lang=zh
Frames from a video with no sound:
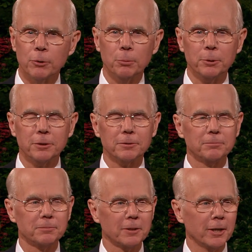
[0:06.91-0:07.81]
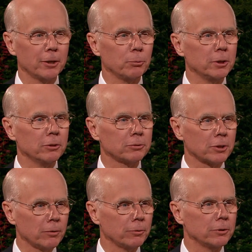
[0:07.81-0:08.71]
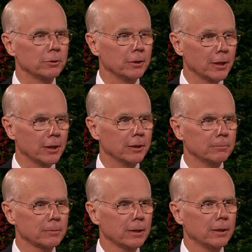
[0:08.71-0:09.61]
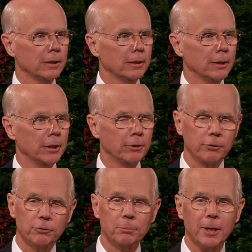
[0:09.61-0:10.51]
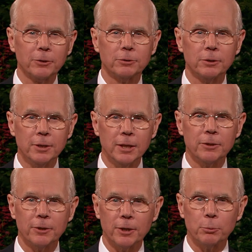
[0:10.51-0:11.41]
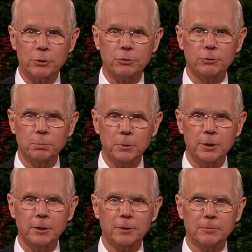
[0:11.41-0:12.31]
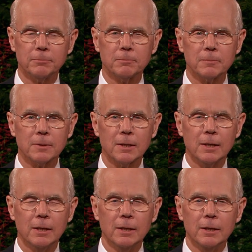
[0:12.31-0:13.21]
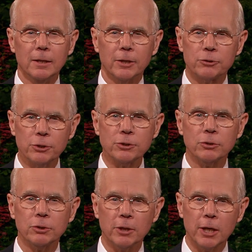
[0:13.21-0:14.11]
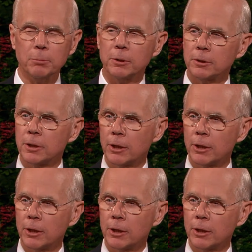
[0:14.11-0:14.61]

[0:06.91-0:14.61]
在那当下，我重新发现了现在。而我希望今天能够来谈谈这个现在。